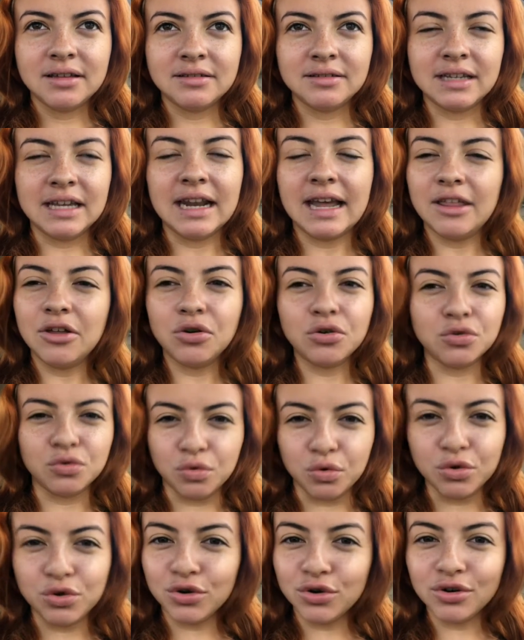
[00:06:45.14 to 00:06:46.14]
llena de
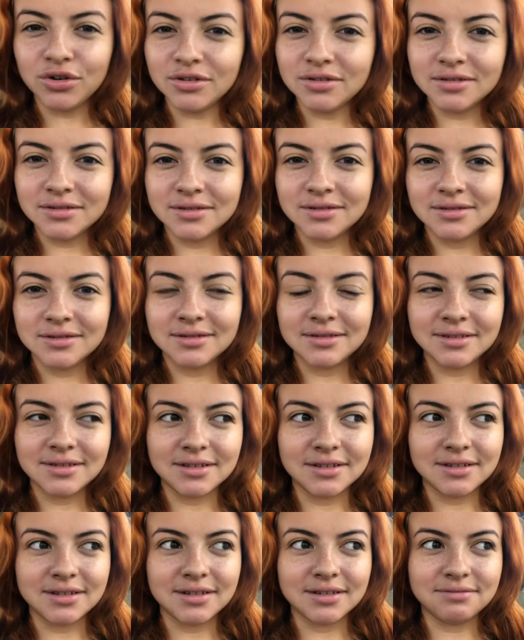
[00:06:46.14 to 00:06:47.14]
orgullo
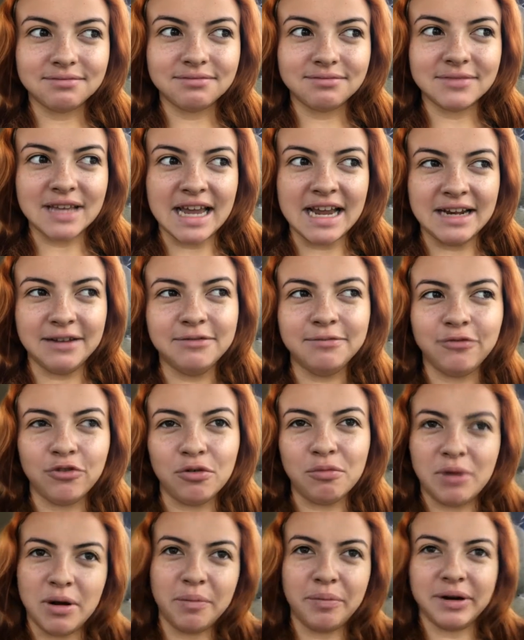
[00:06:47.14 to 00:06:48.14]
el
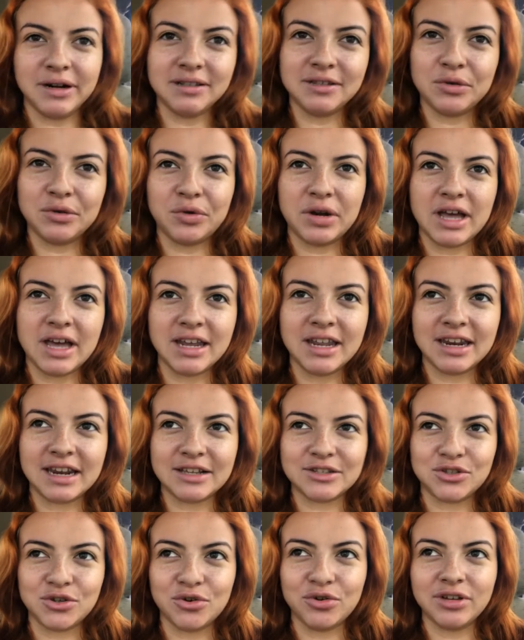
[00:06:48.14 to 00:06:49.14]
formar parte de una
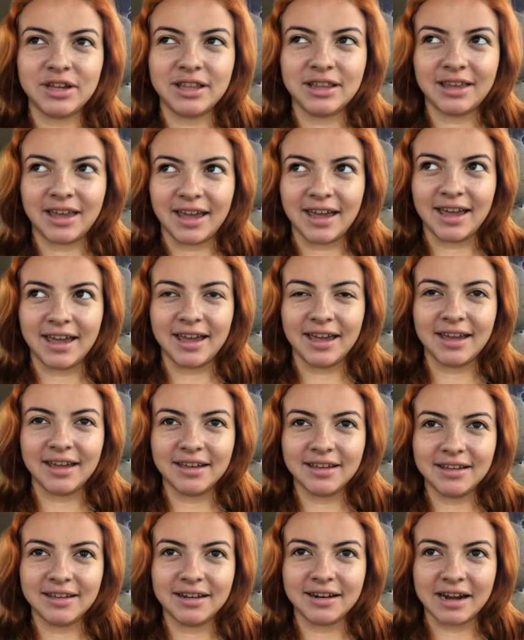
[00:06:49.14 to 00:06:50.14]
generación que
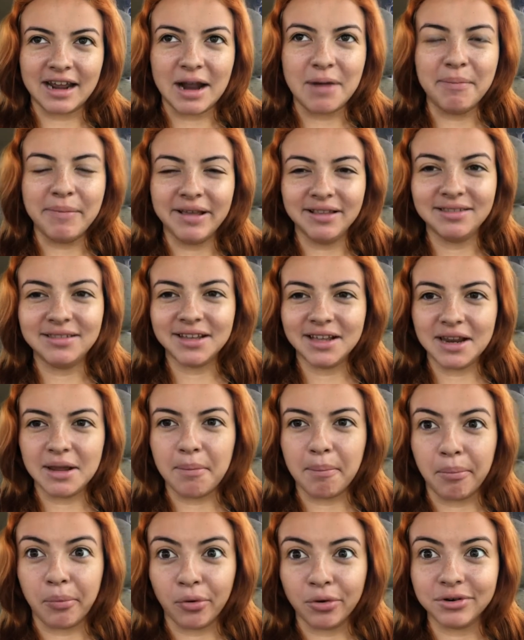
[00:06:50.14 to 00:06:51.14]
realmente le
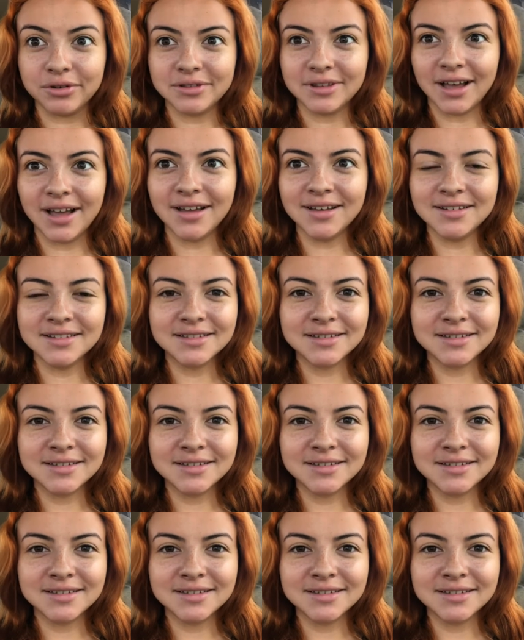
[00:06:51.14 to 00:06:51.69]
importa